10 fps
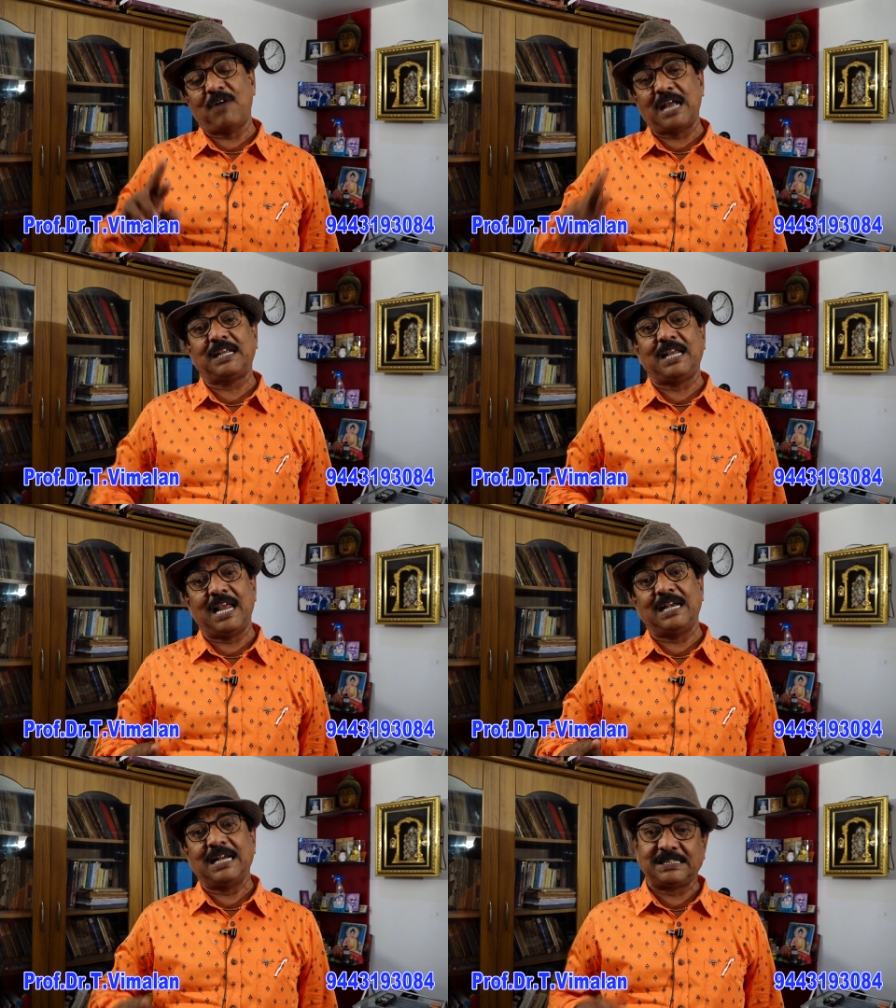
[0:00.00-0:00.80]

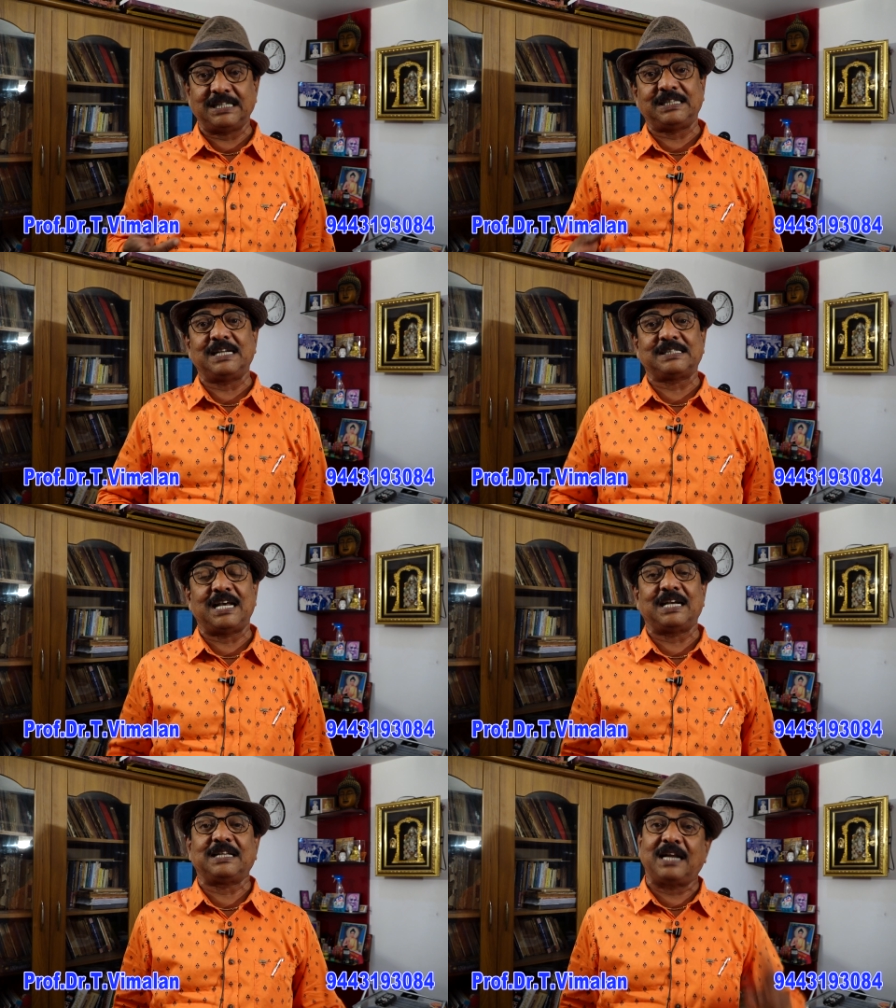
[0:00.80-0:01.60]
வாங்கிய நட்சத்திர
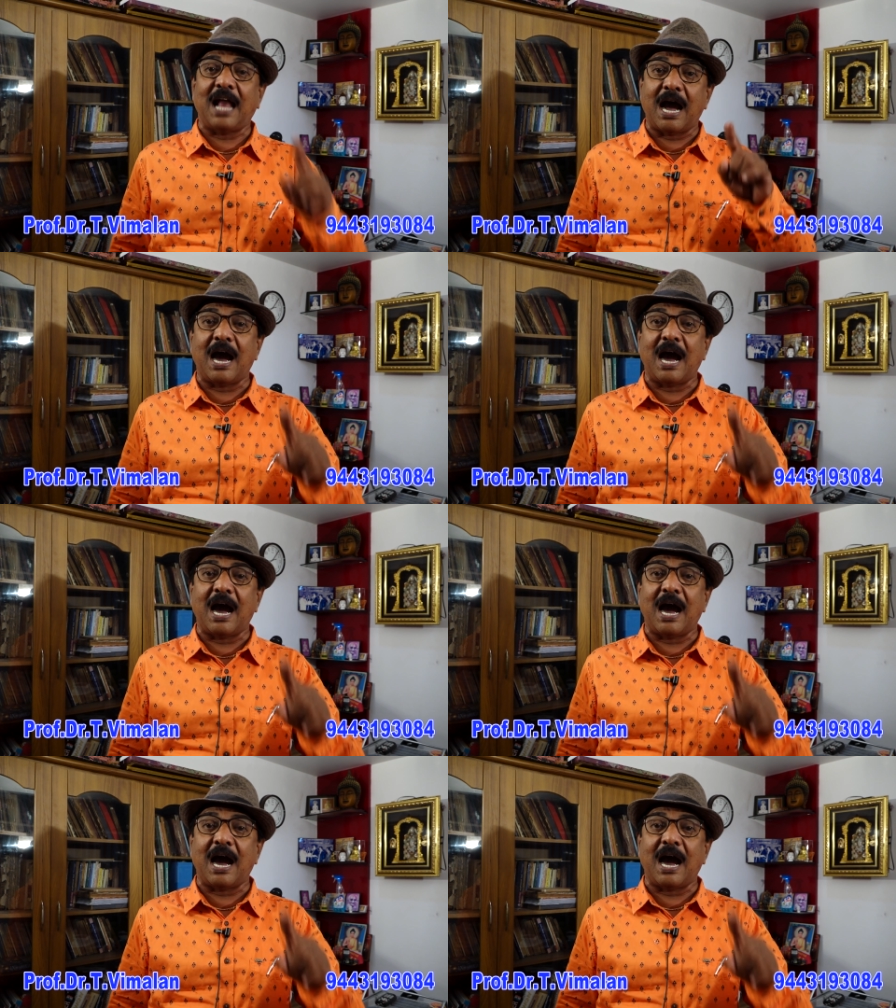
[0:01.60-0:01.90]
சாரத்தில்